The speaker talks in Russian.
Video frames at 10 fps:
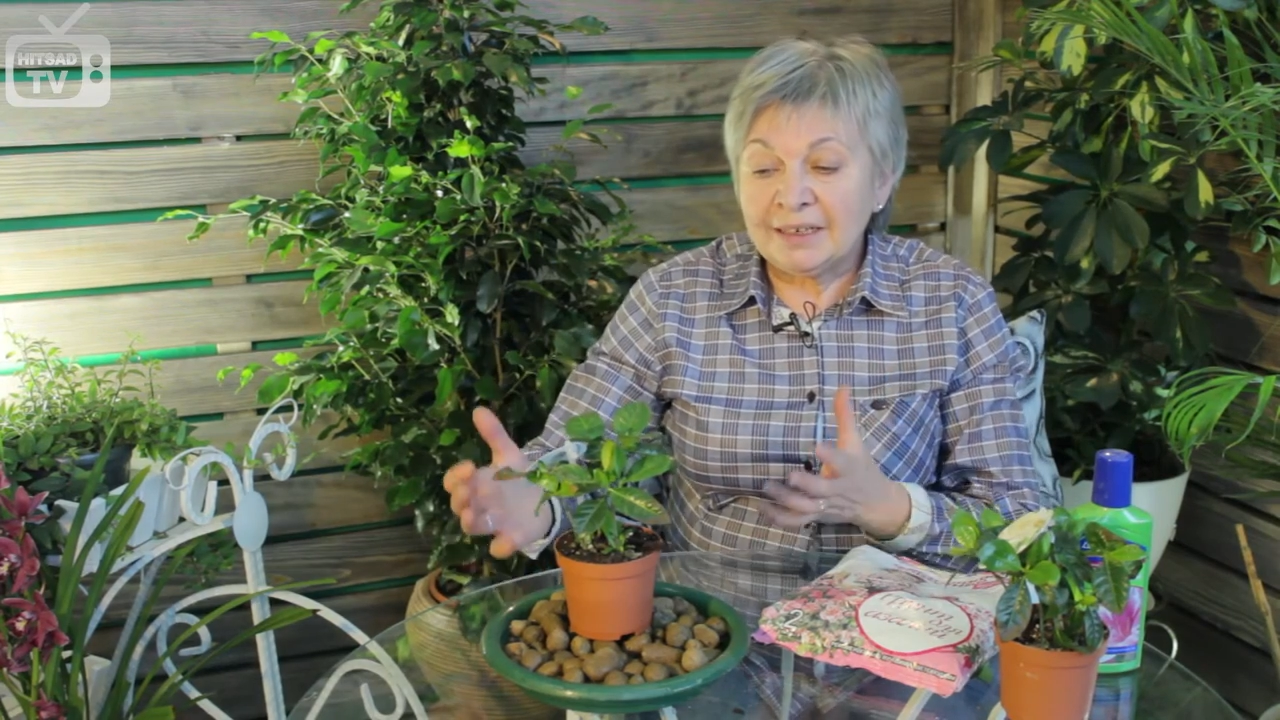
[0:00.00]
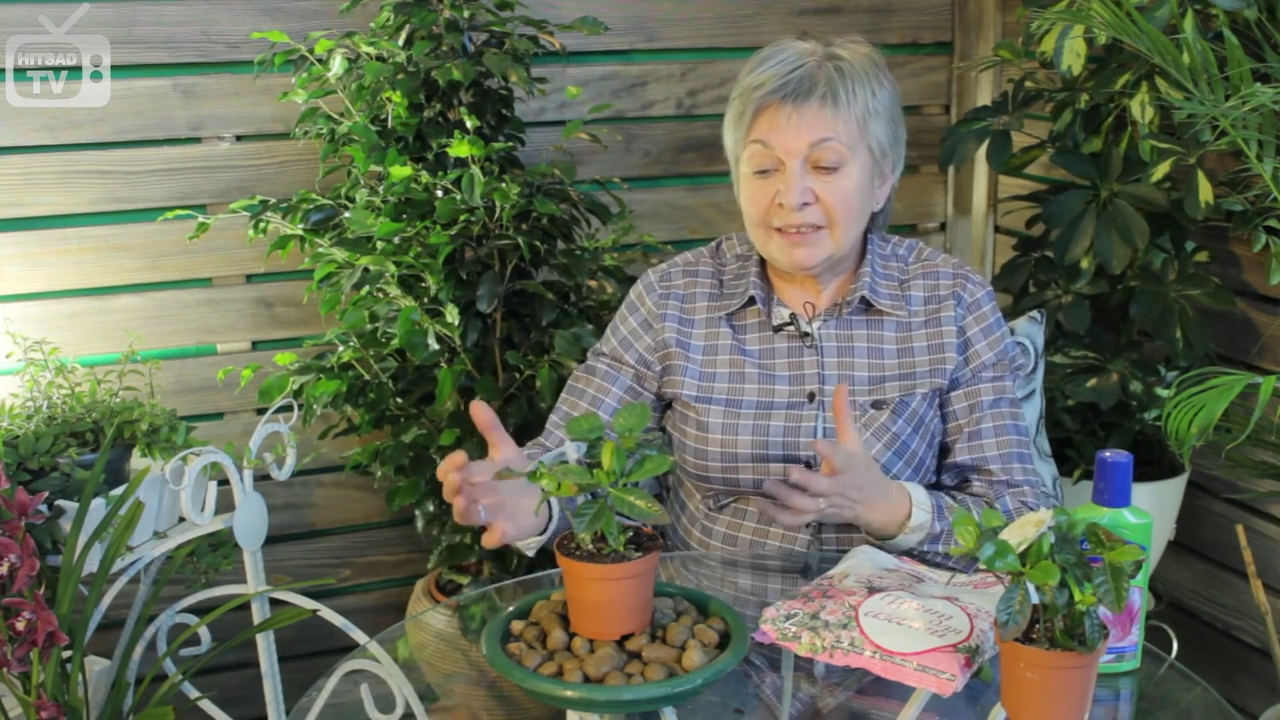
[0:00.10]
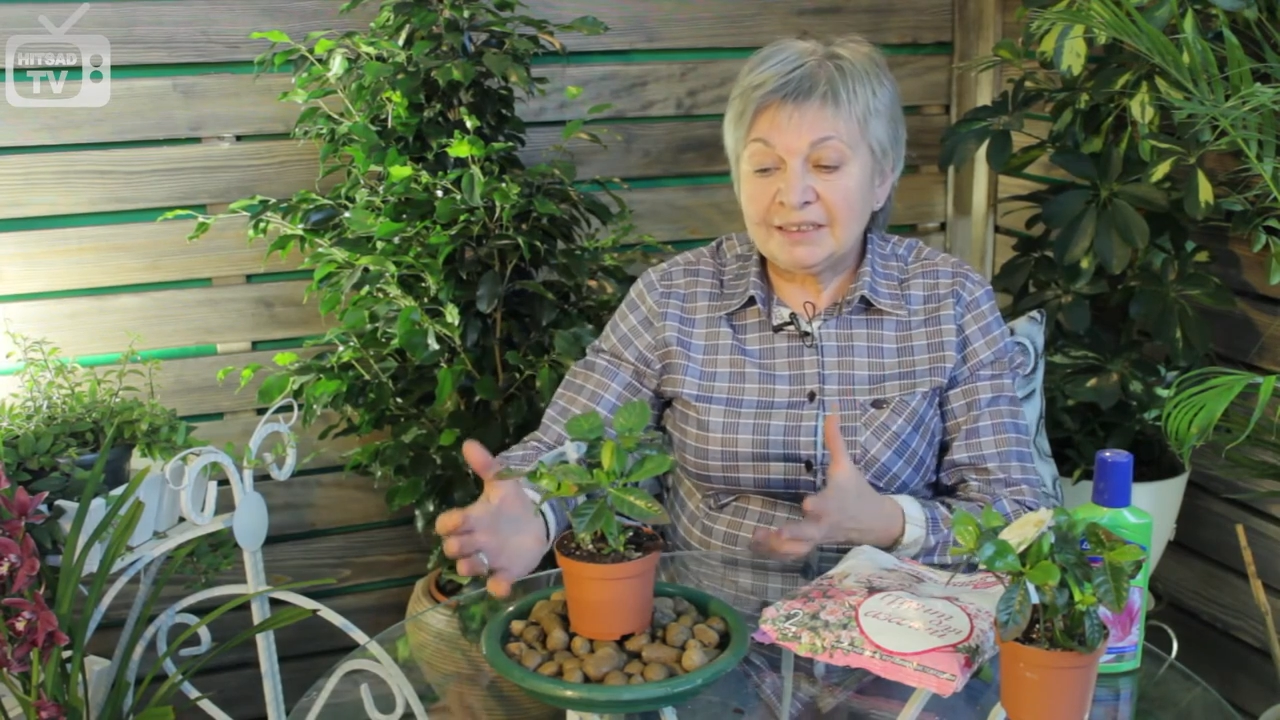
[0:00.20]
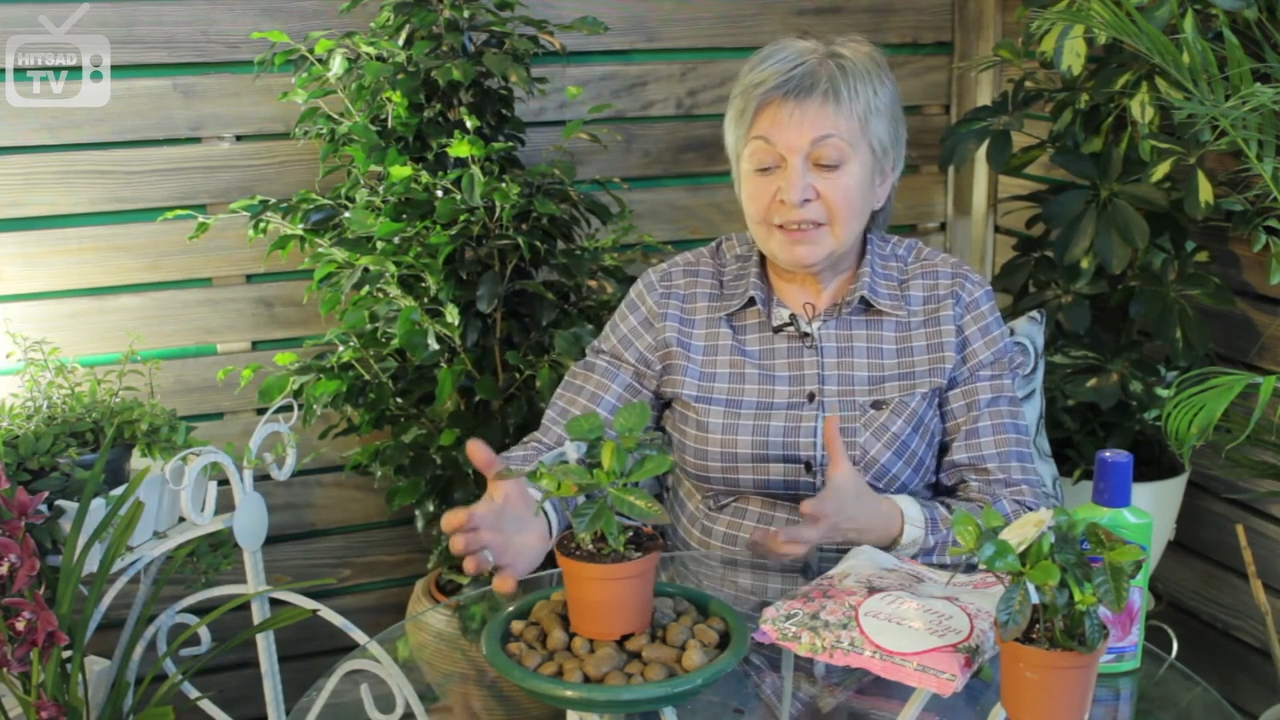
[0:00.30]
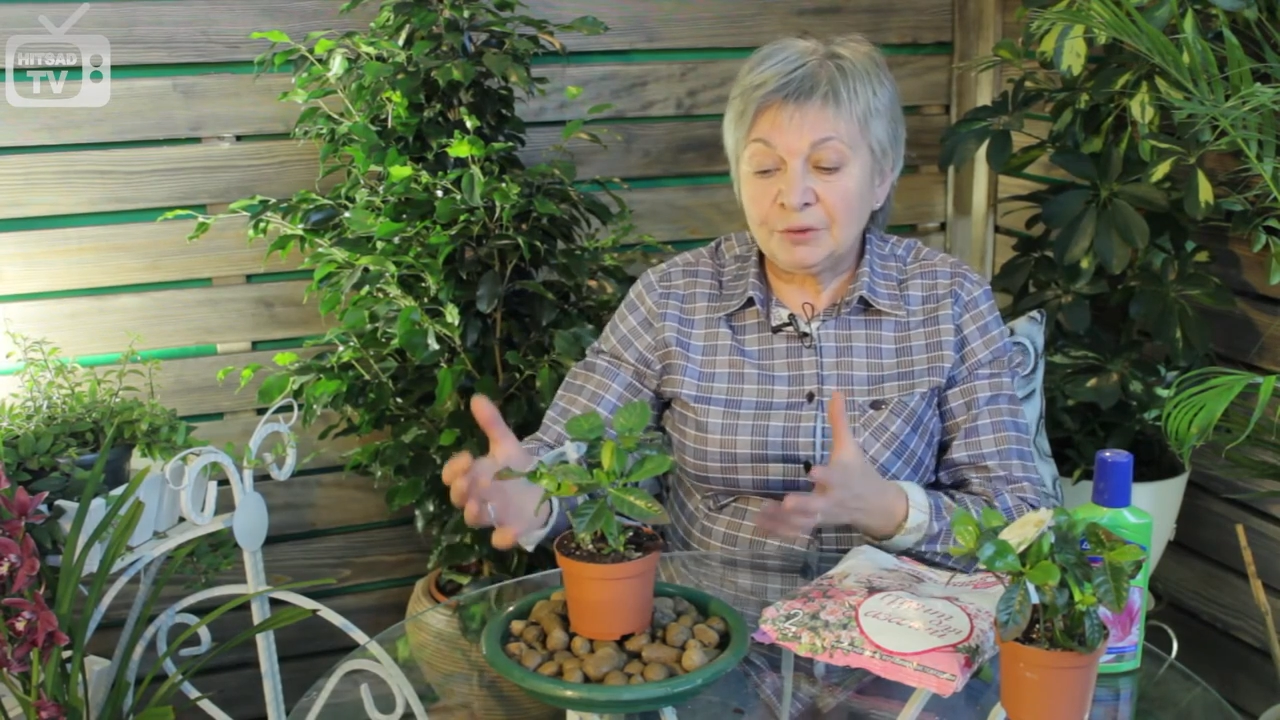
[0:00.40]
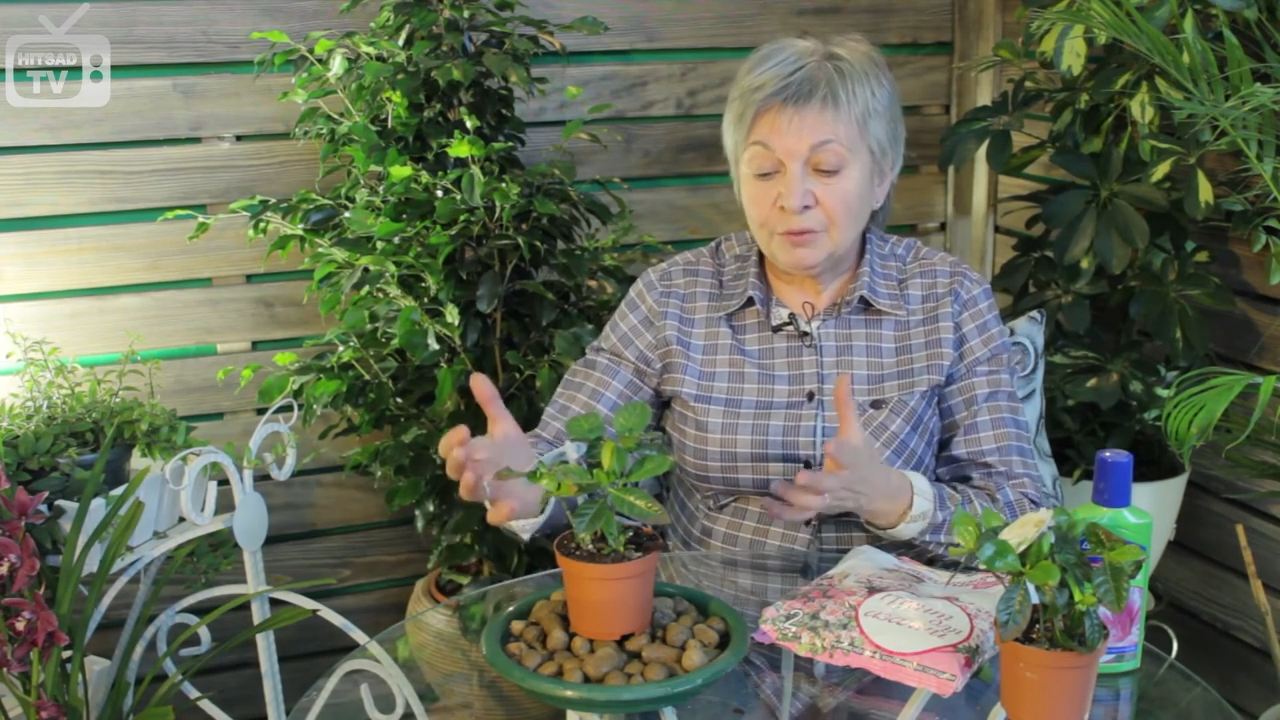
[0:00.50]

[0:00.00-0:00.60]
растение